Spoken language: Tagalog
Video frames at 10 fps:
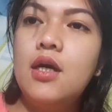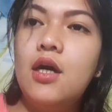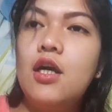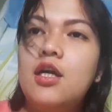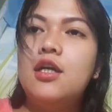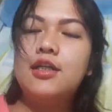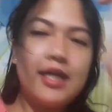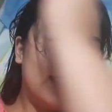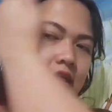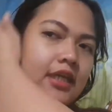Or,
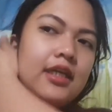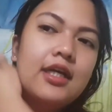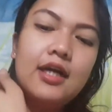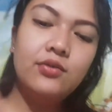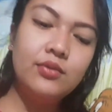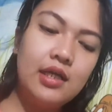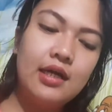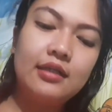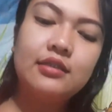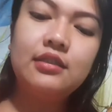ayan, i-ano e, ko na
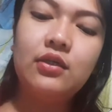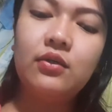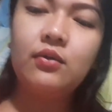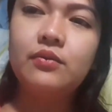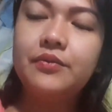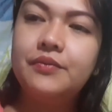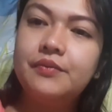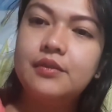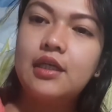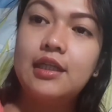lang. So,
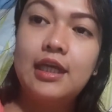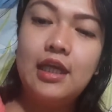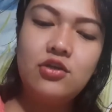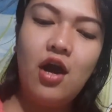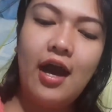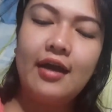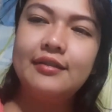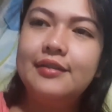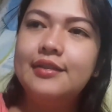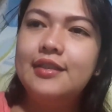tingnan nyo ha.
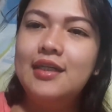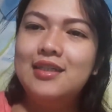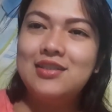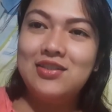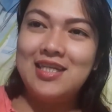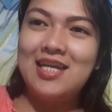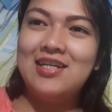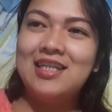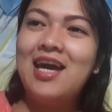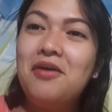So, dyan lang
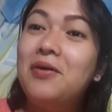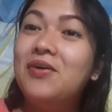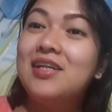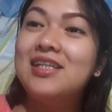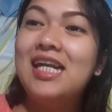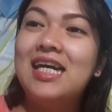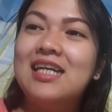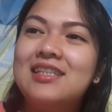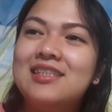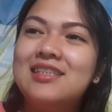ulit kayo. Panoorin nyo lang.